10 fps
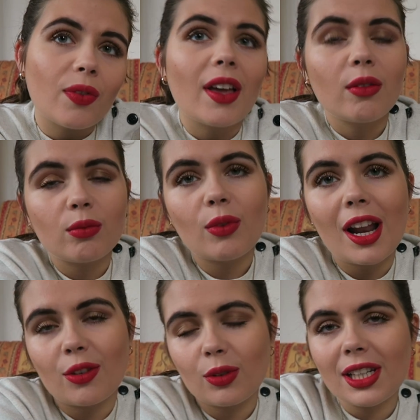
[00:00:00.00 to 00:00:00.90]
Enfin
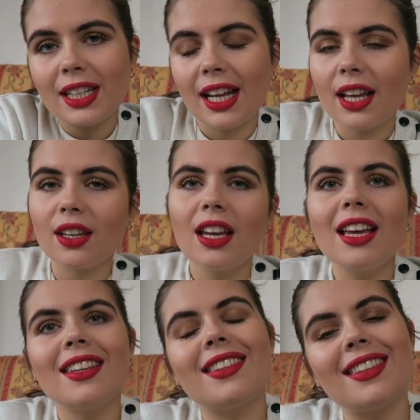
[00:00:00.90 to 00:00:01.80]
voilà, ce clic-clac,
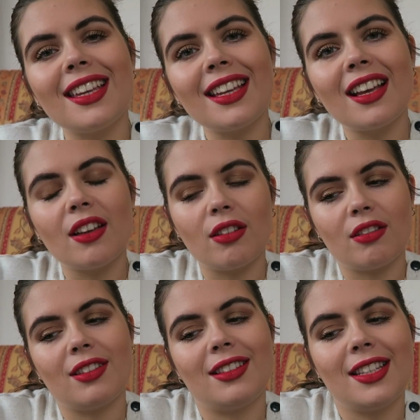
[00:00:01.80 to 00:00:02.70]
c'est
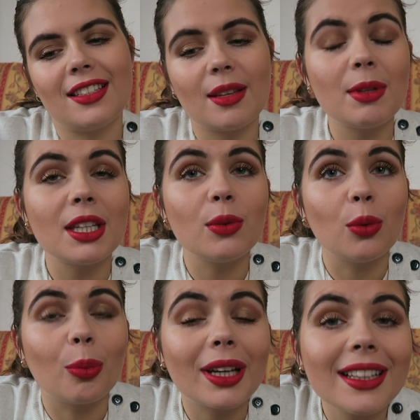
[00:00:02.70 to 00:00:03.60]
euh, des amis qui
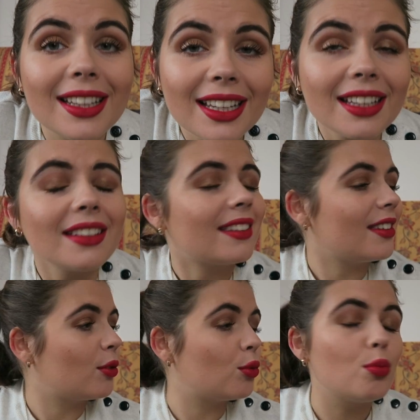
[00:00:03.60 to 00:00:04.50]
nous l'ont prêté,
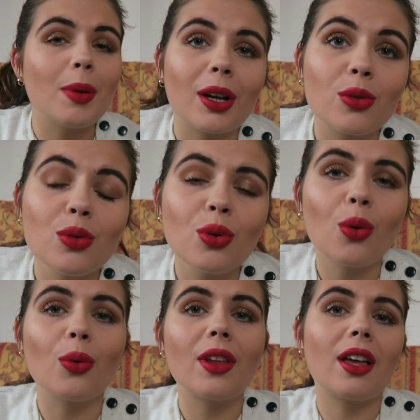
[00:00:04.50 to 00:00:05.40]
c'est super
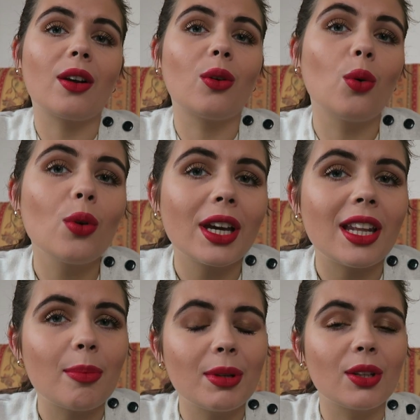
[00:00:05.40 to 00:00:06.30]
cool, on a un gros
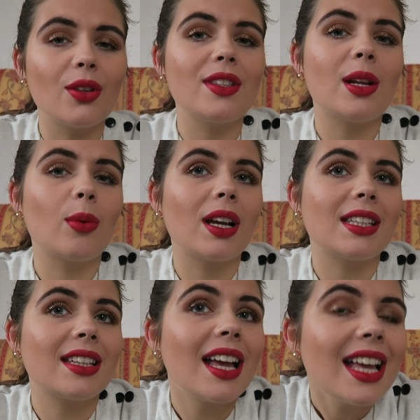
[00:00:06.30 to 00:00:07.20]
canapé dans notre salon
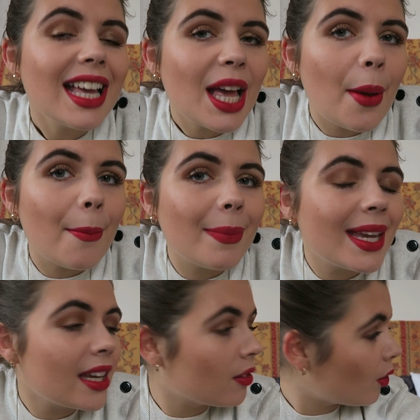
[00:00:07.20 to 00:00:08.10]
grâce à ça,
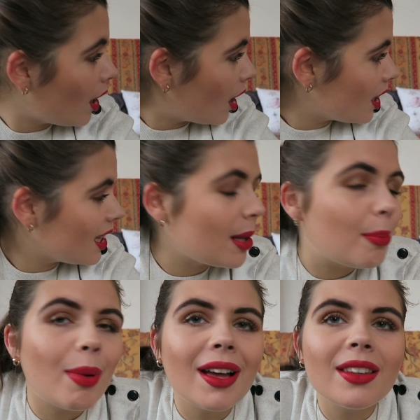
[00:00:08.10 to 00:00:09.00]
mais voilà, il
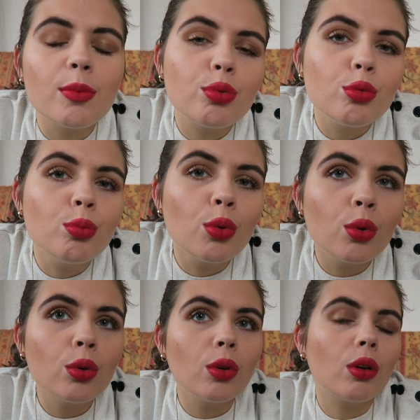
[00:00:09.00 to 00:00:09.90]
n'est pas des plus
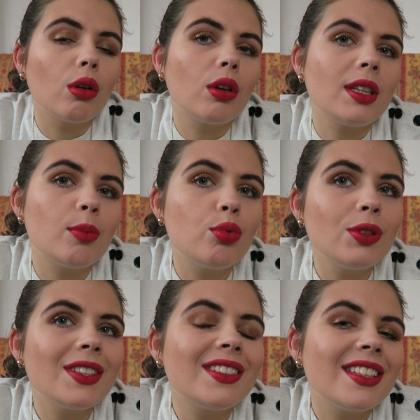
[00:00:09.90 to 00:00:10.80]
beaux, euh, des
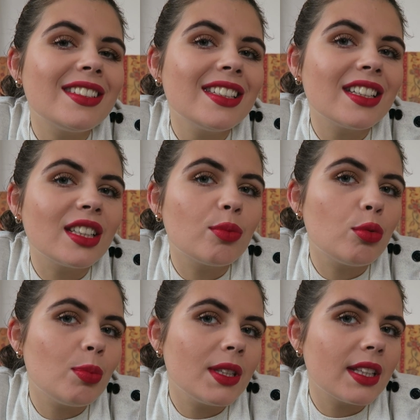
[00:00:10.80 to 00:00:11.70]
plus esthétiques et des
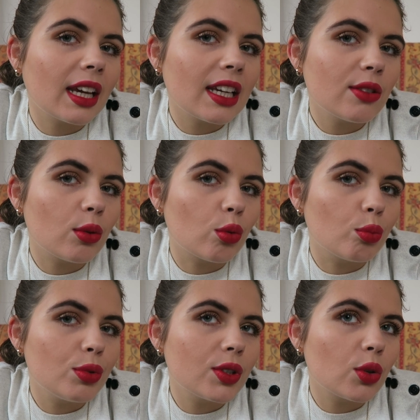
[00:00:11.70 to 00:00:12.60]
plus Pinterest
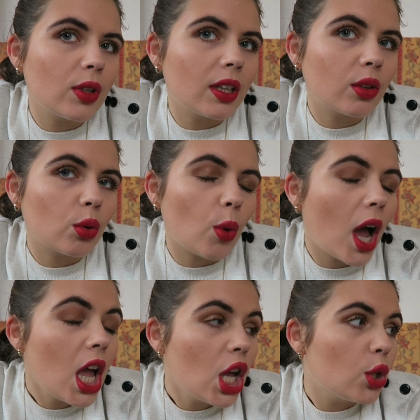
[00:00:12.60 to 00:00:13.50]
qu'on puisse connaître quoi.